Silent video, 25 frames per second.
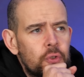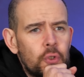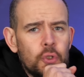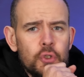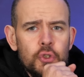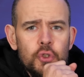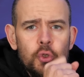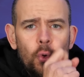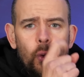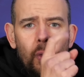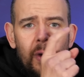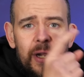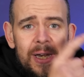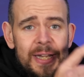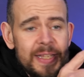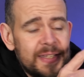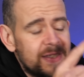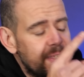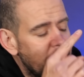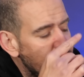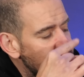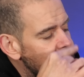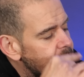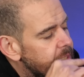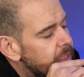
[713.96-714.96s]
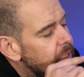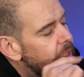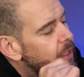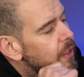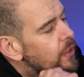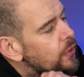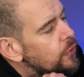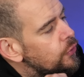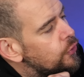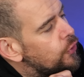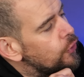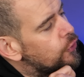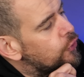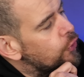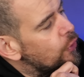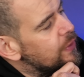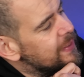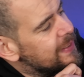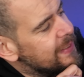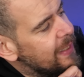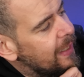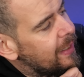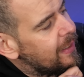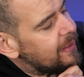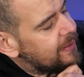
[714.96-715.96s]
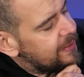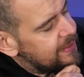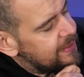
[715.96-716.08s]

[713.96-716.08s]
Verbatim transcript: ce sont les amis de Toys